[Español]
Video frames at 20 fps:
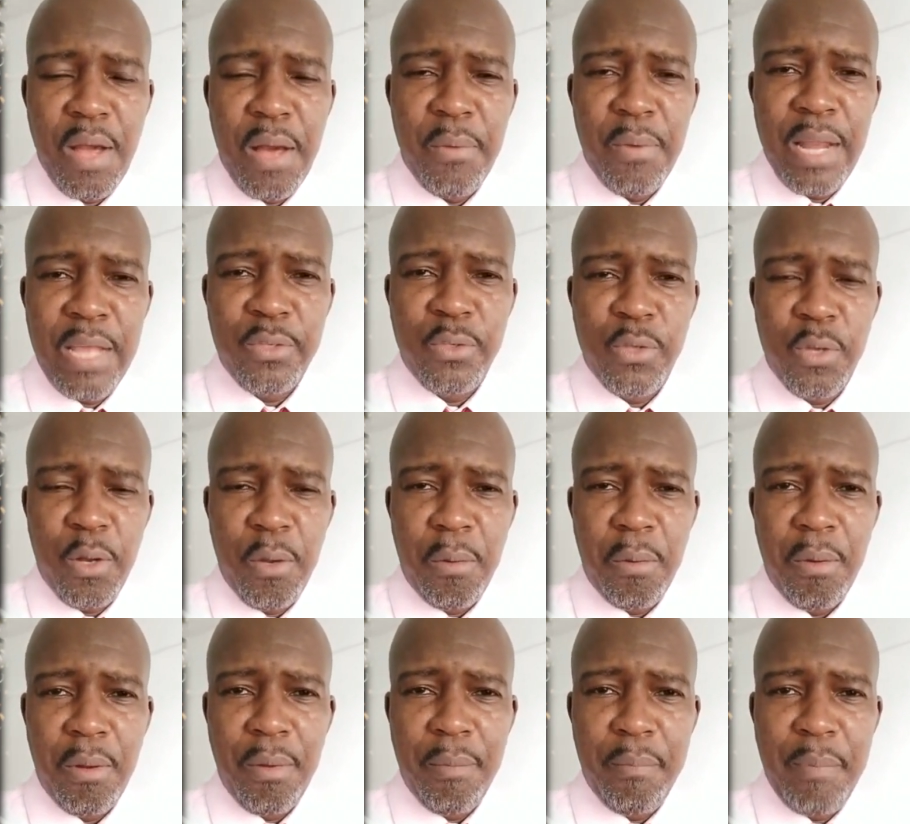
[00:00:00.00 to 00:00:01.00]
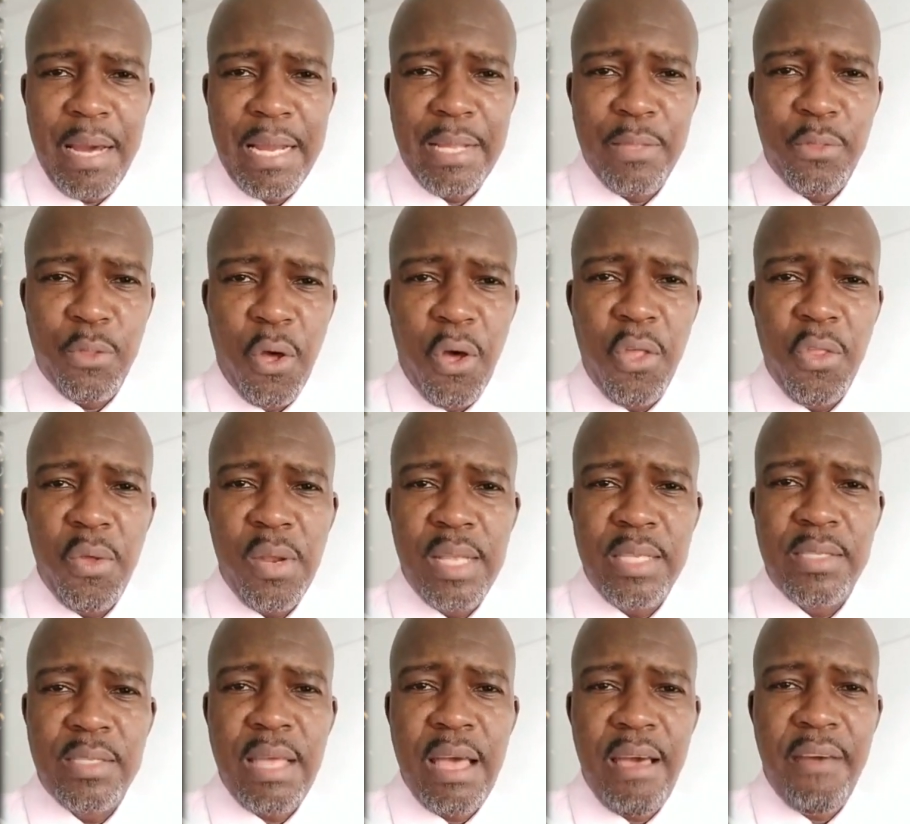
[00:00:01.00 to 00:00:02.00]
Un abrazo para
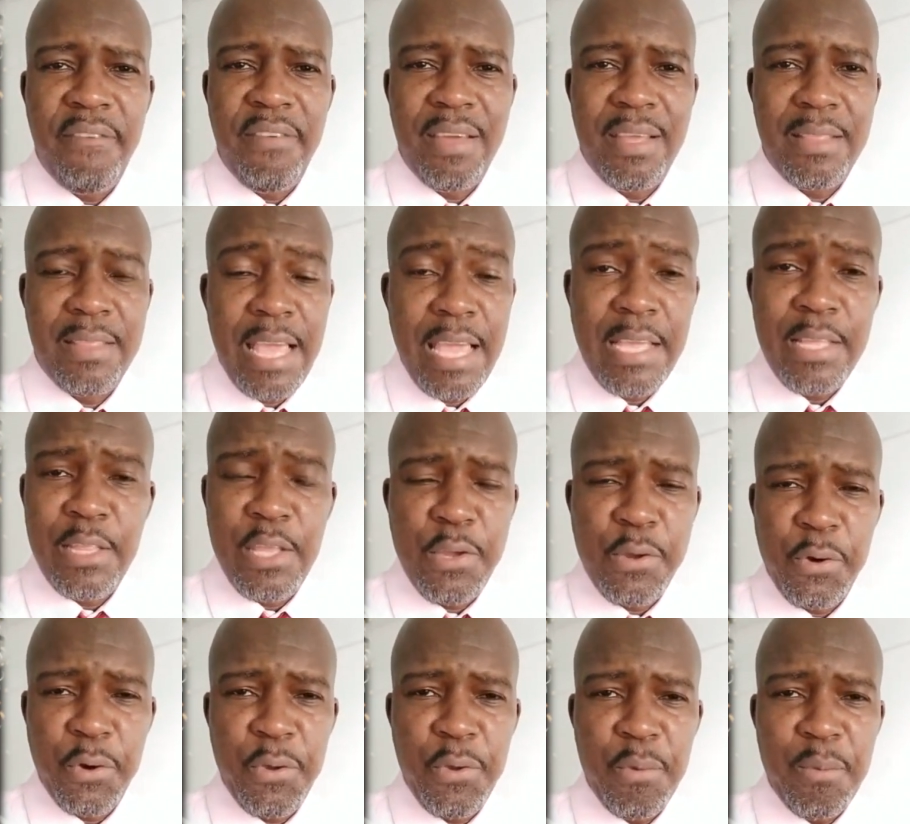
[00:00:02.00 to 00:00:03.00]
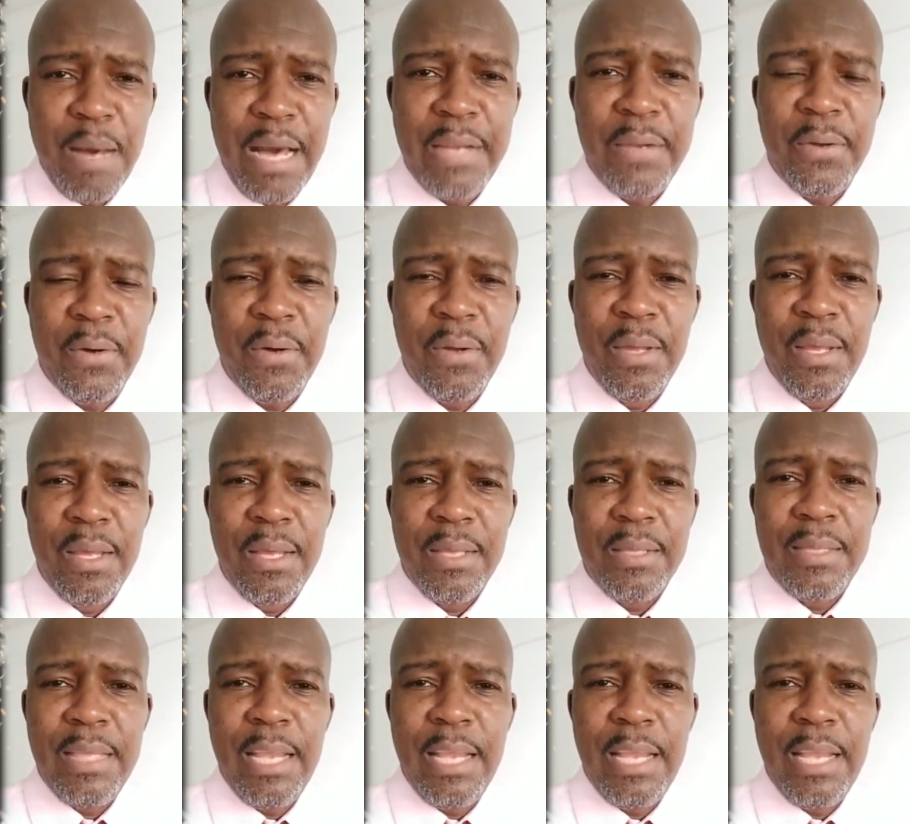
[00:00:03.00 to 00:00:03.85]
todo el staff técnico y humano